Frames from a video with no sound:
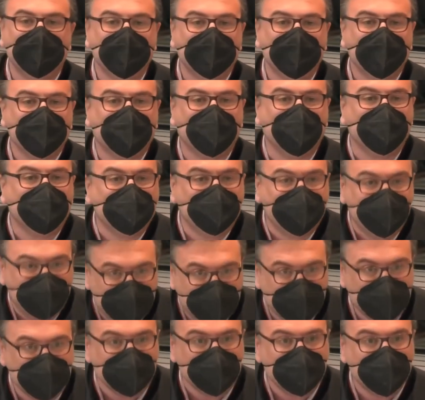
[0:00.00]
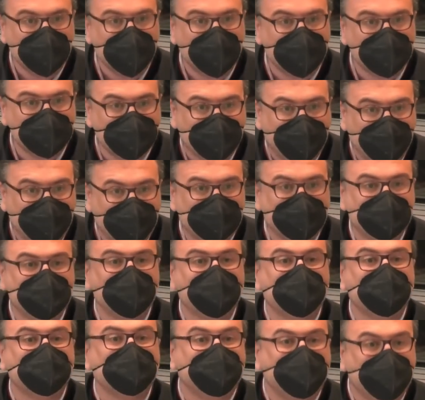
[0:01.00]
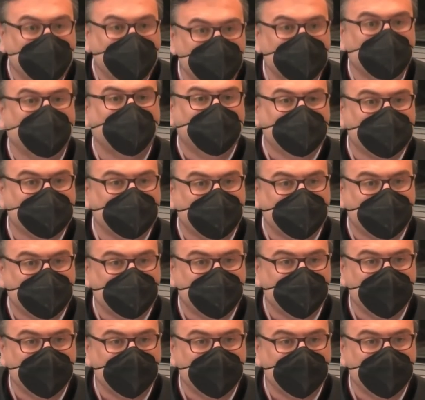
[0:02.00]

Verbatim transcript: können wir als Freiheitliche inhaltlich